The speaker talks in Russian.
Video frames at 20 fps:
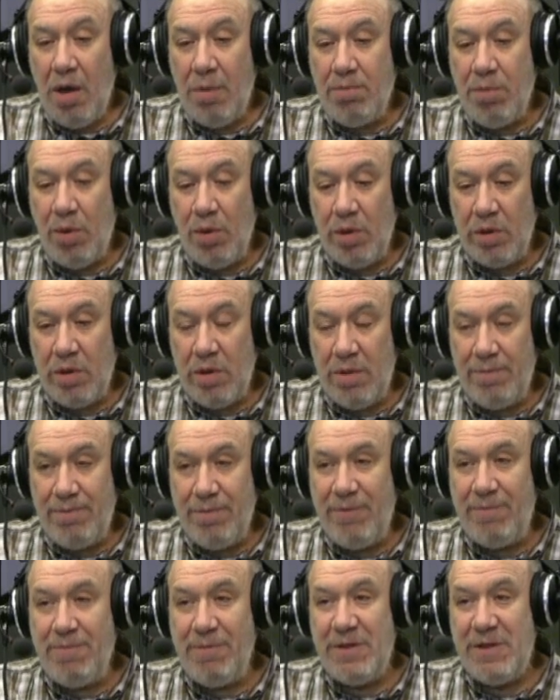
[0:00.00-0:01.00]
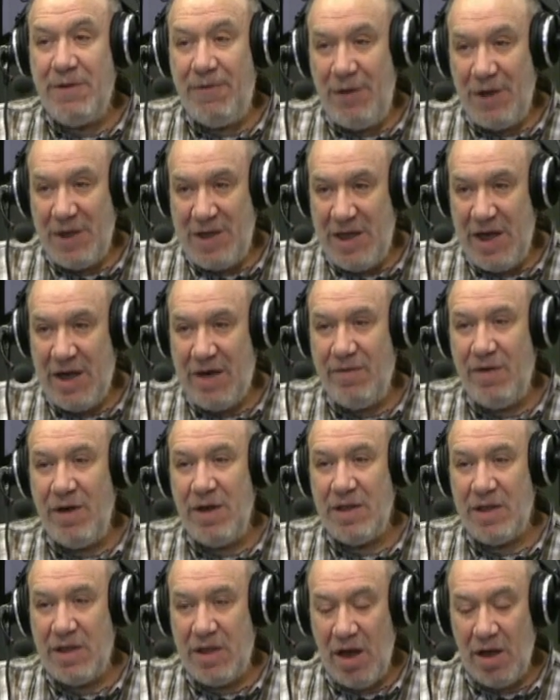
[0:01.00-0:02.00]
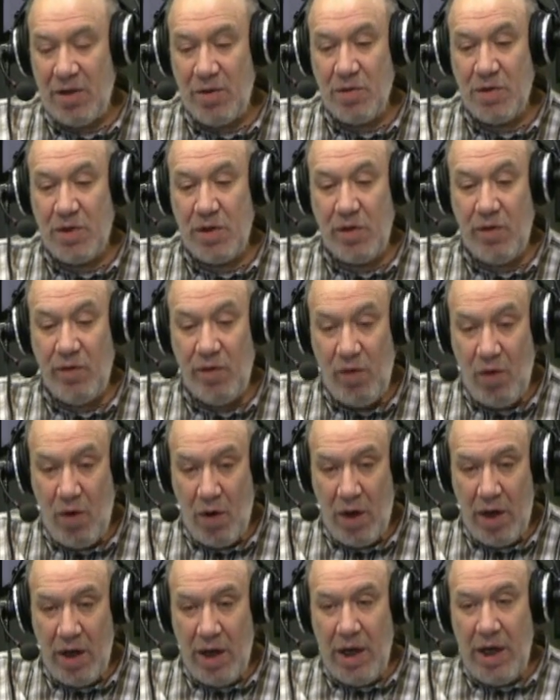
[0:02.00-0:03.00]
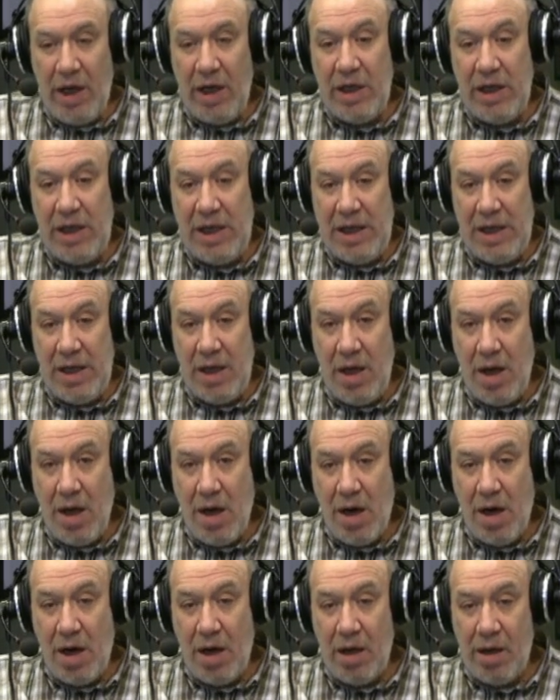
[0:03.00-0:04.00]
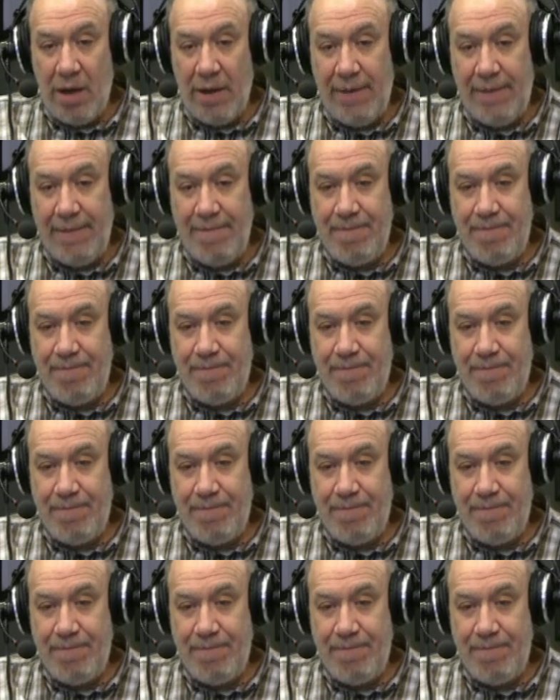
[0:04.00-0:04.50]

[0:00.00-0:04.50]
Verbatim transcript: То есть зафиксировали, то, зафиксировали статус-кво ага. и э,